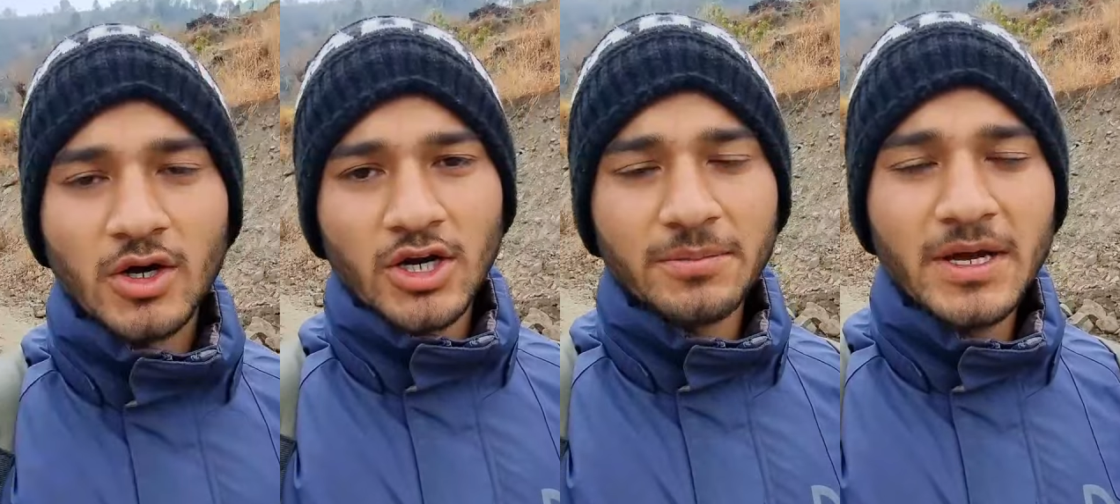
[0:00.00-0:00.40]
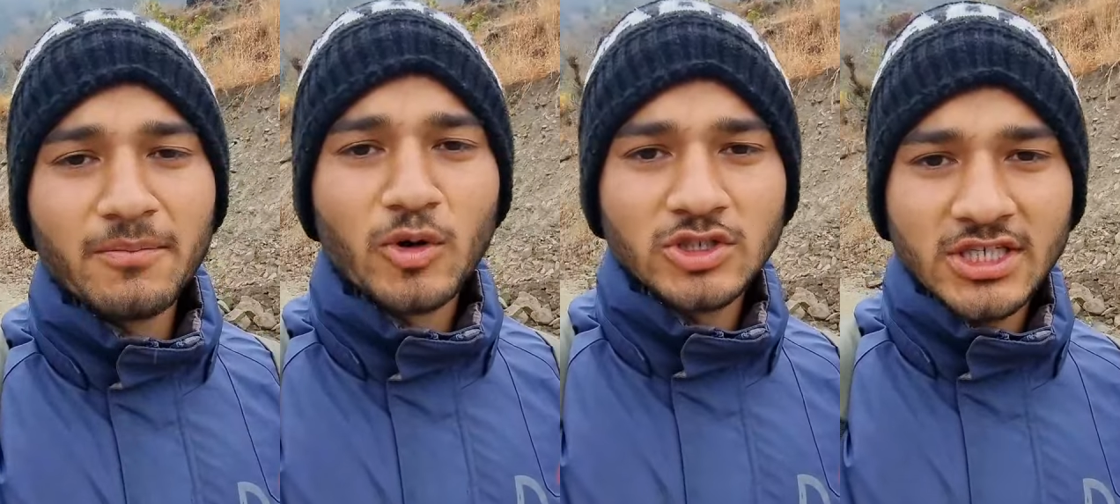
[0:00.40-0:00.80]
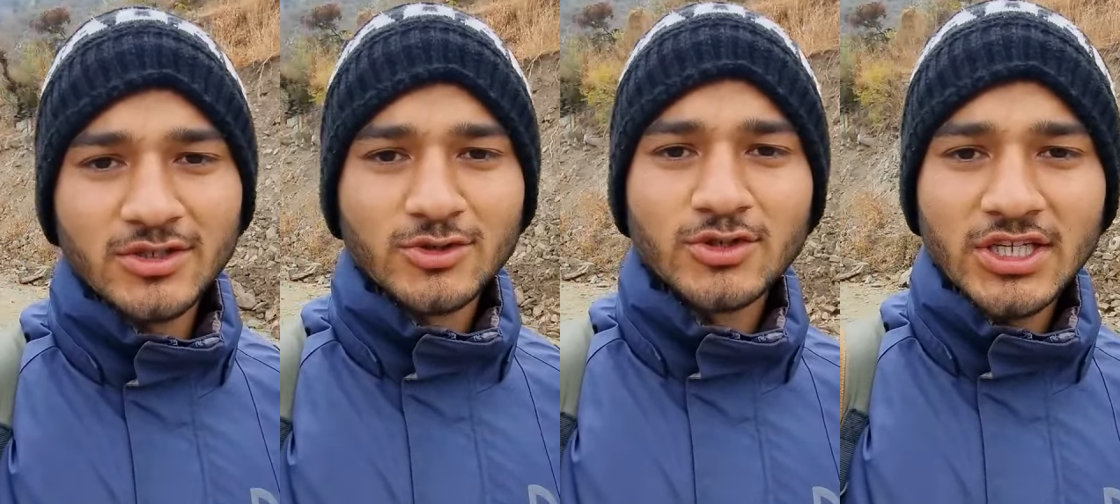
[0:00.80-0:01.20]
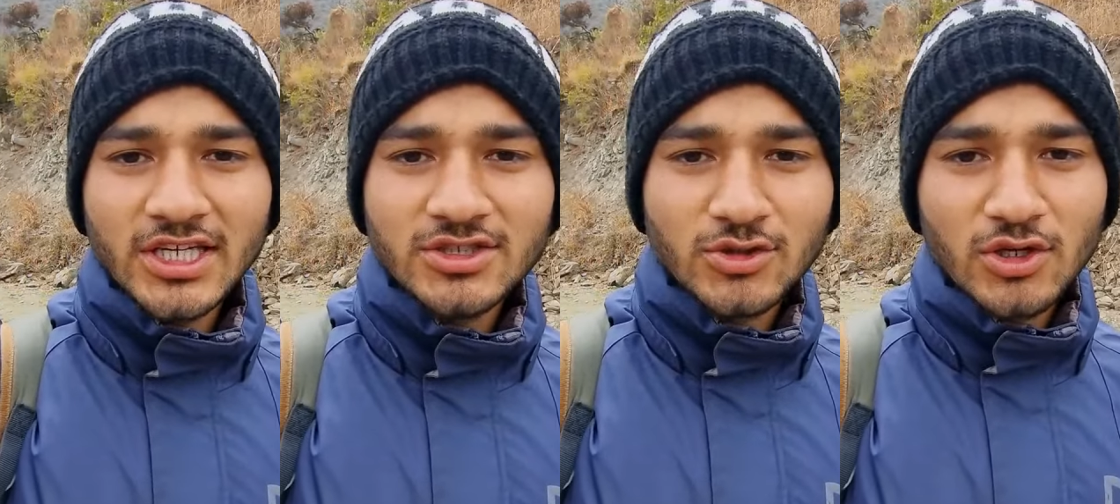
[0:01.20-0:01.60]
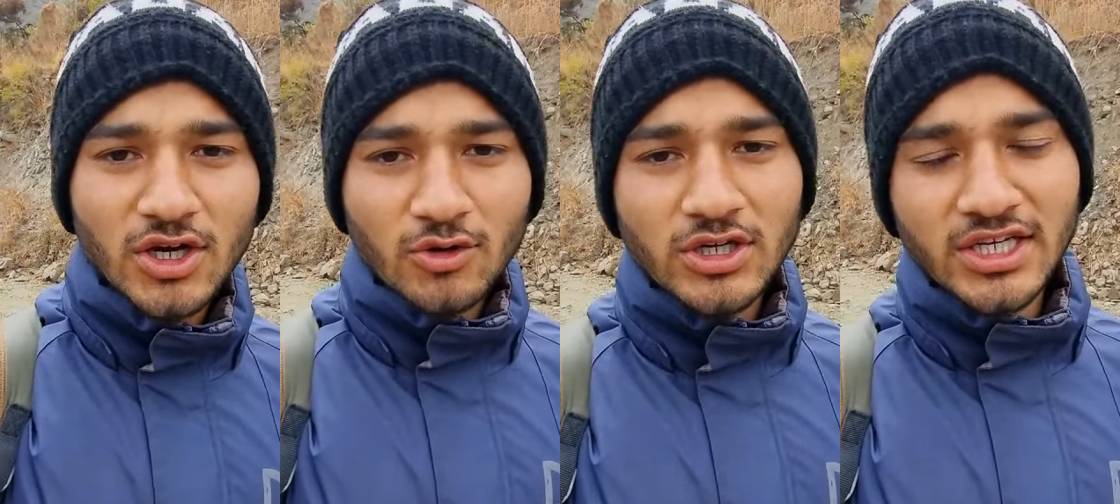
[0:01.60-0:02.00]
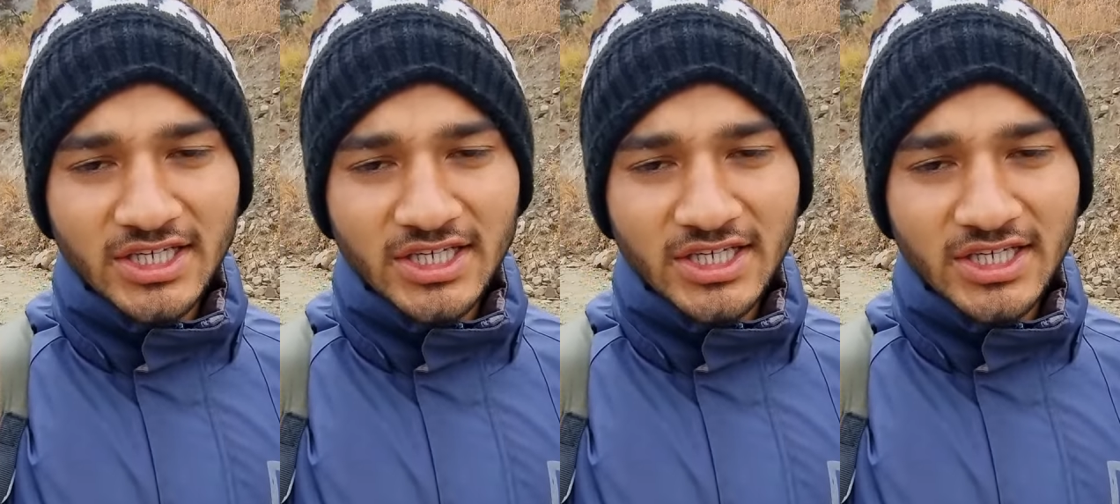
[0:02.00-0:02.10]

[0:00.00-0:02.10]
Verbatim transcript: और अभी हम पहुंच गए दोस्तों ठीक चंदोली गांव के